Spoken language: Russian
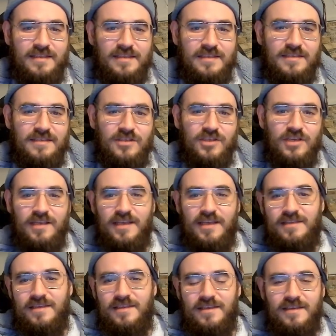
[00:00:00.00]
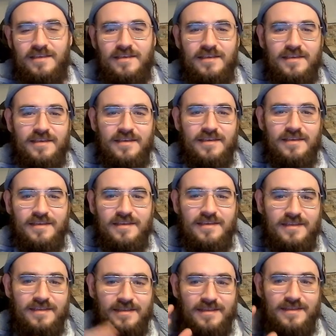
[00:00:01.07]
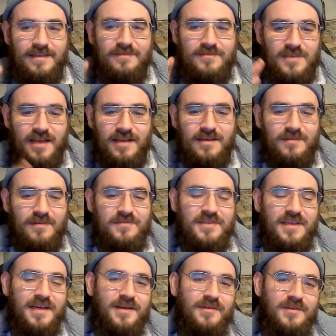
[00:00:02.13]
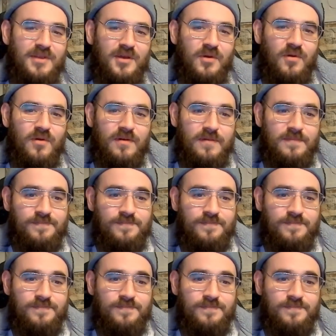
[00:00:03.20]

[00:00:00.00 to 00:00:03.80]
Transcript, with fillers: тысячелетий и всякого-всякого такого.